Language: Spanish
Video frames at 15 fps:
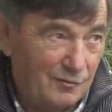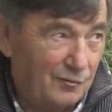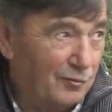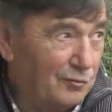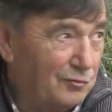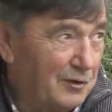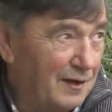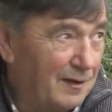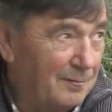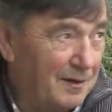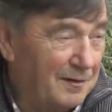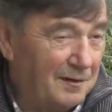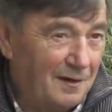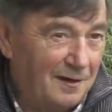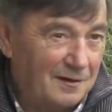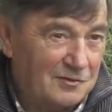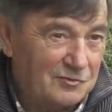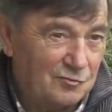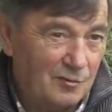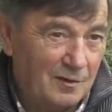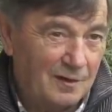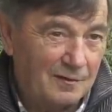Un día, en vez de ir a la
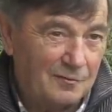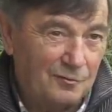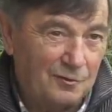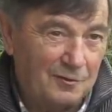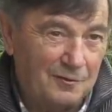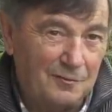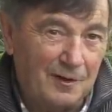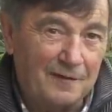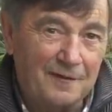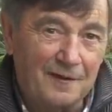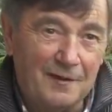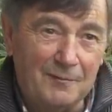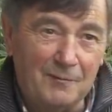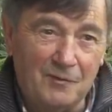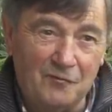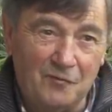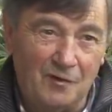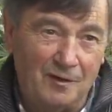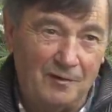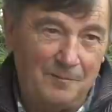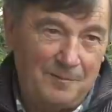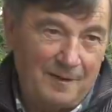escuela, cogí una azada y me fui
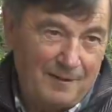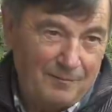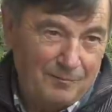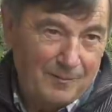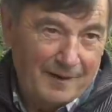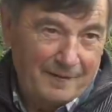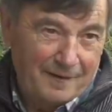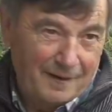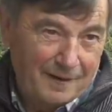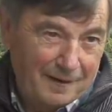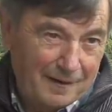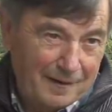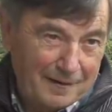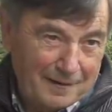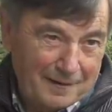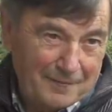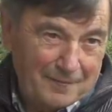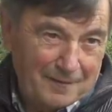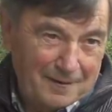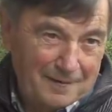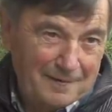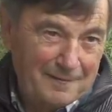a limpiar un bardal ahí arriba.